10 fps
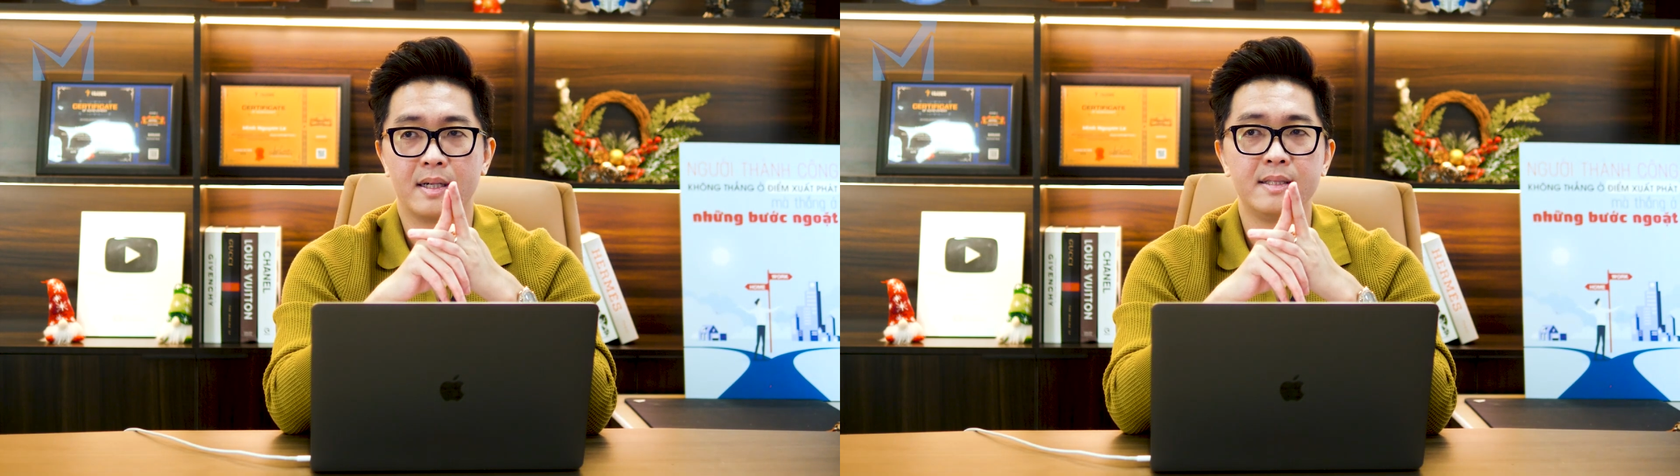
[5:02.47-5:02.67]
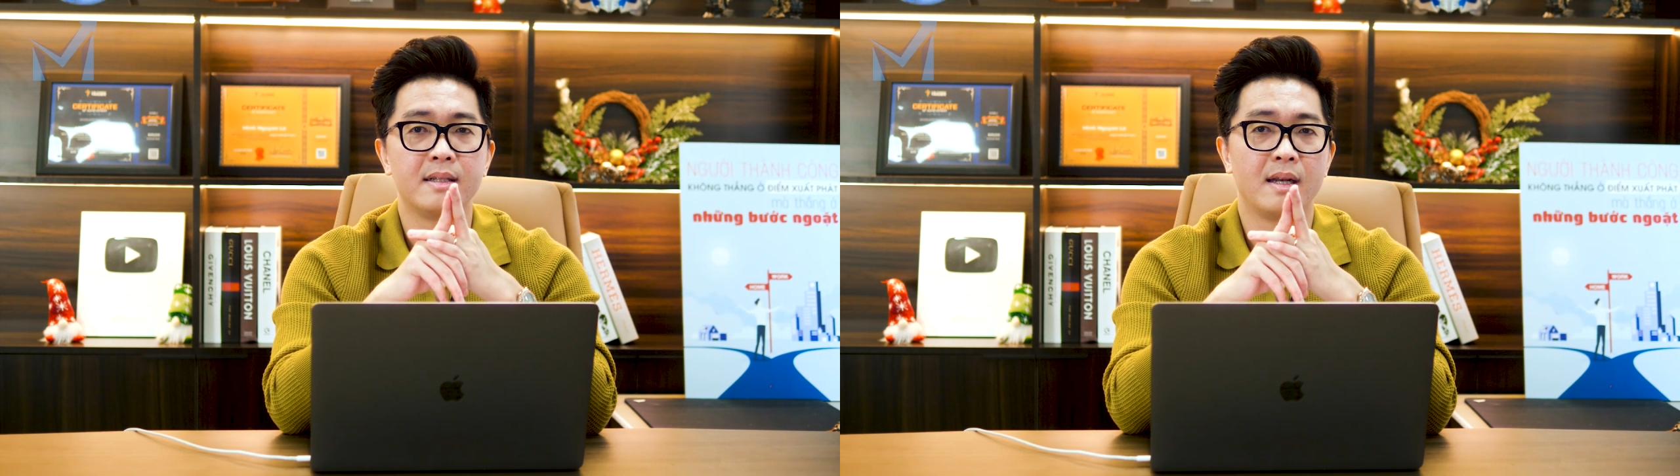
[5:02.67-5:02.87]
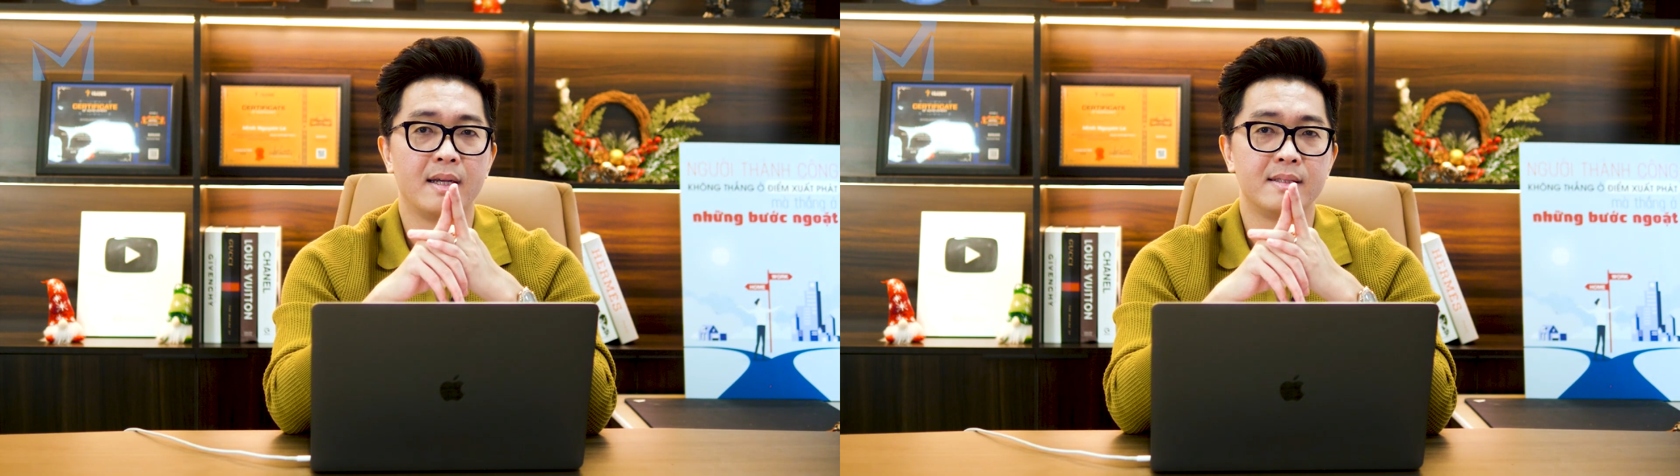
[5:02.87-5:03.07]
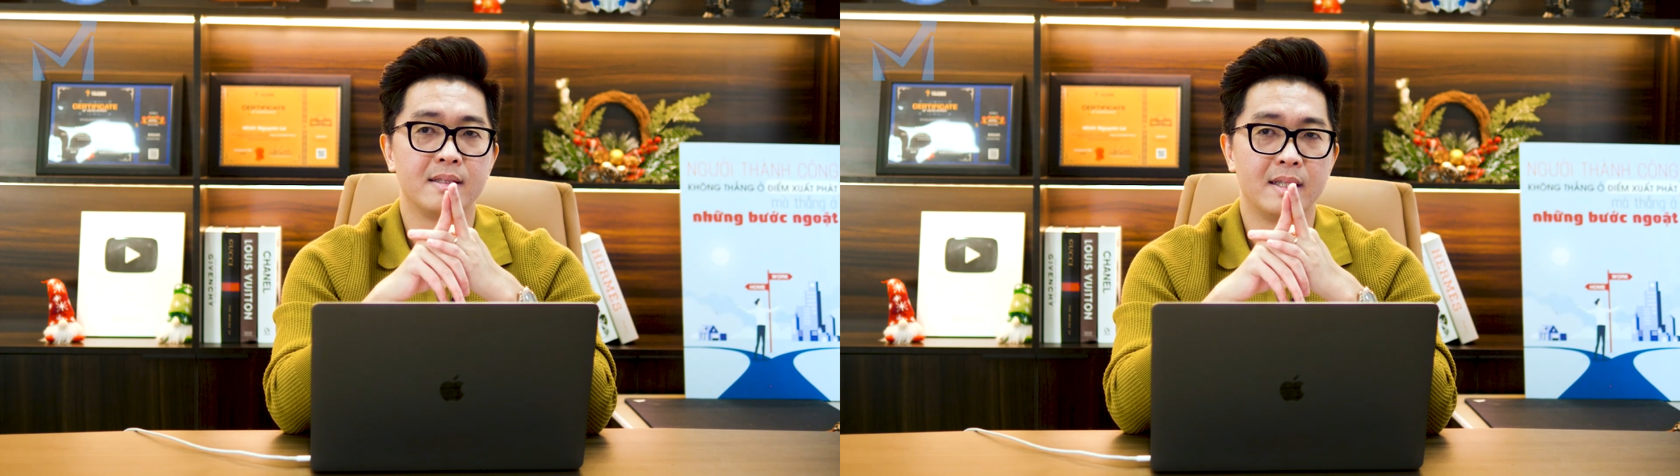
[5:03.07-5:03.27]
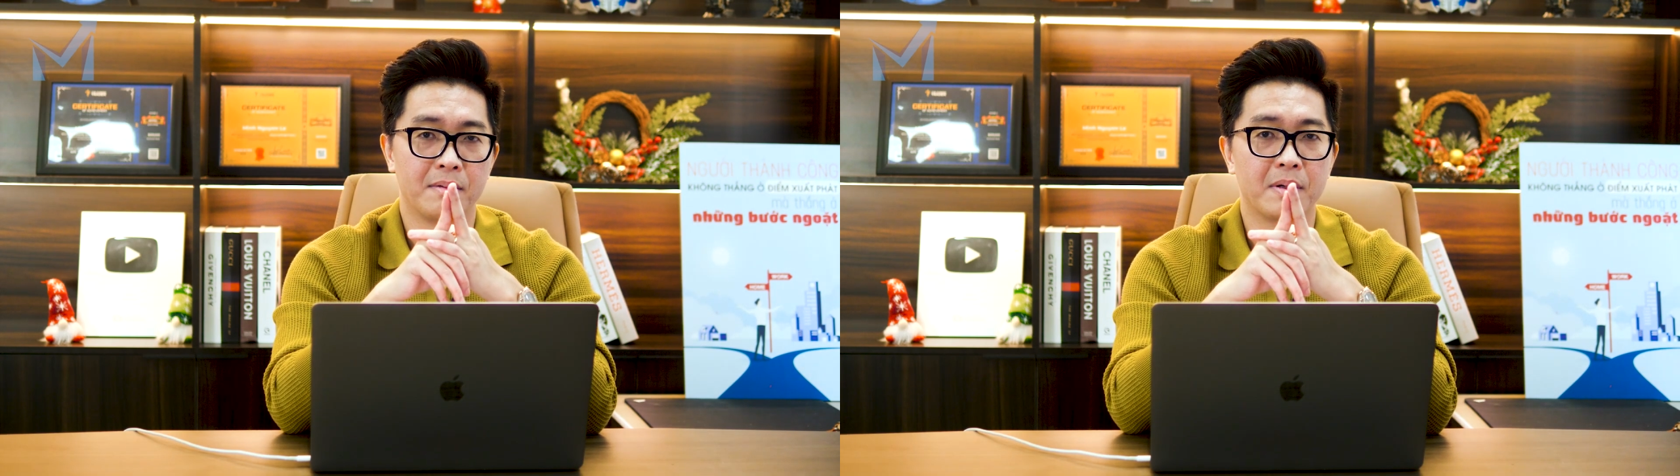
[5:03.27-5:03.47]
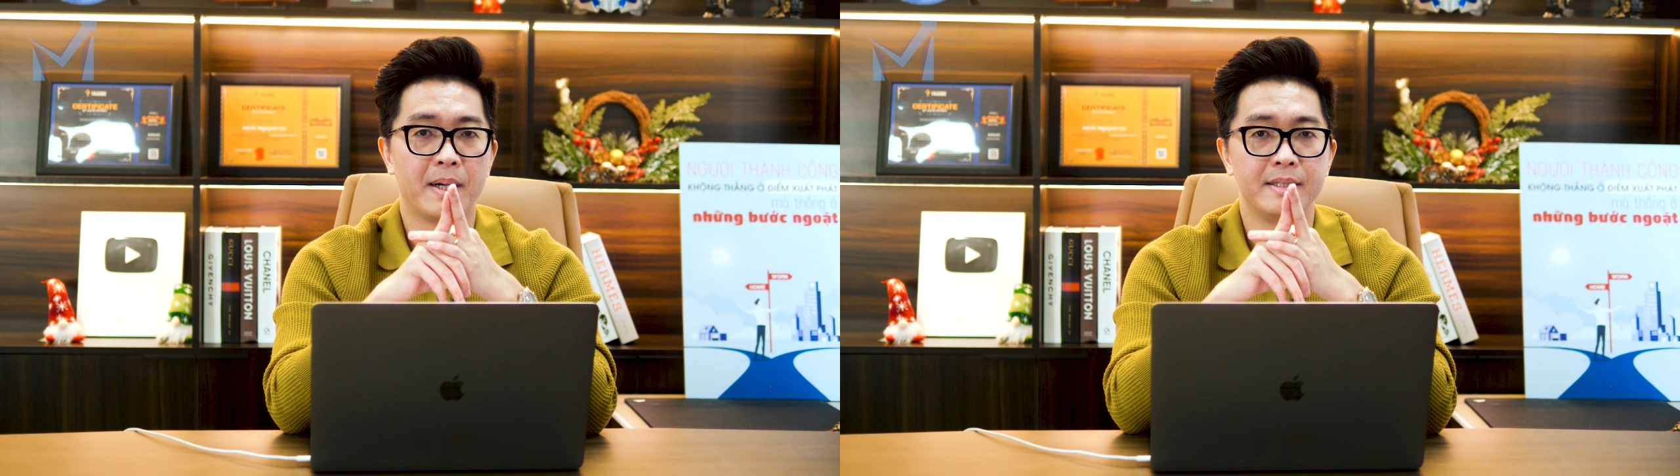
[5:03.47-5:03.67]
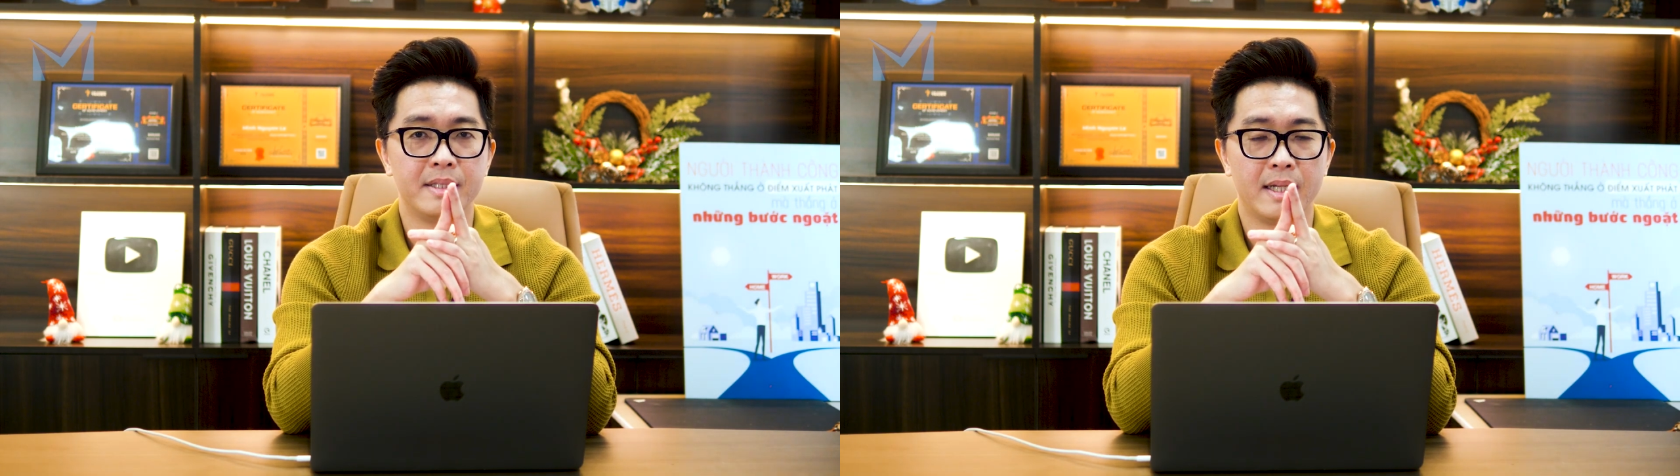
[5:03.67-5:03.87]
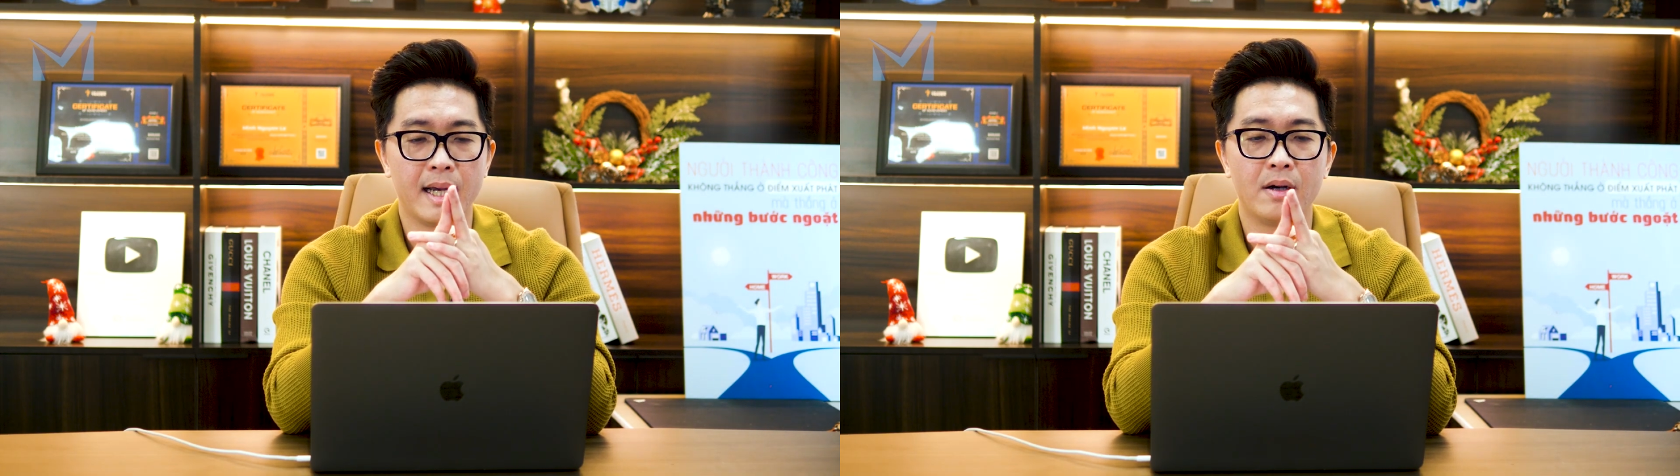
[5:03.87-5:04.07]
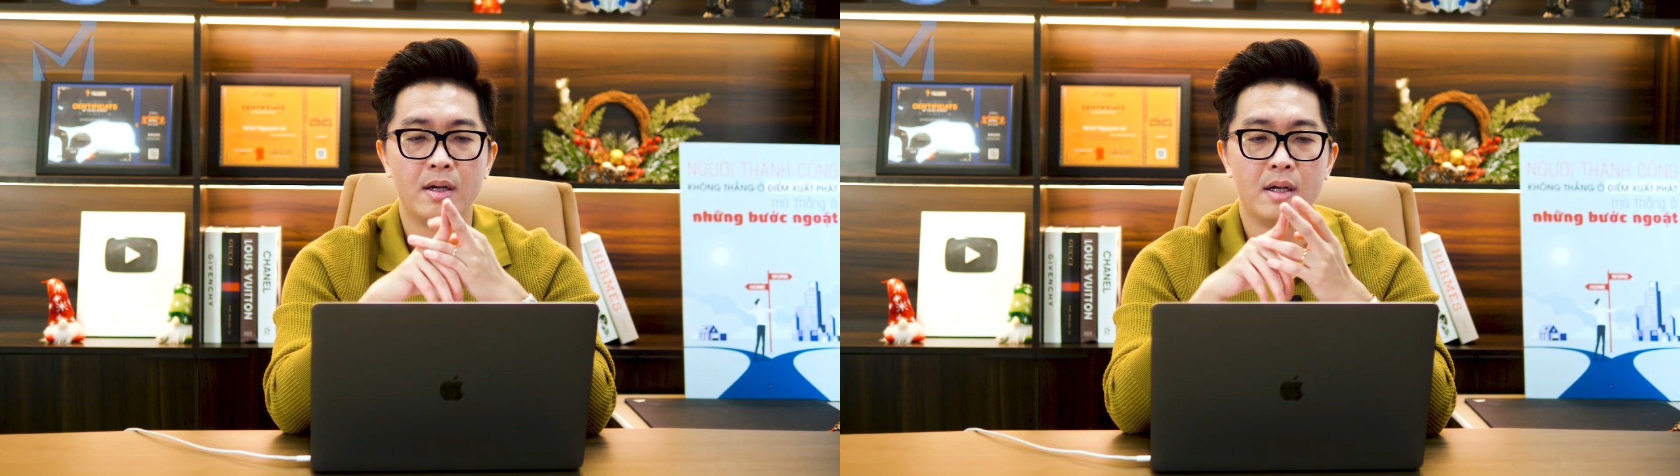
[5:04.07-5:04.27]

gây dựng lại sự nghiệp các bạn như thế nào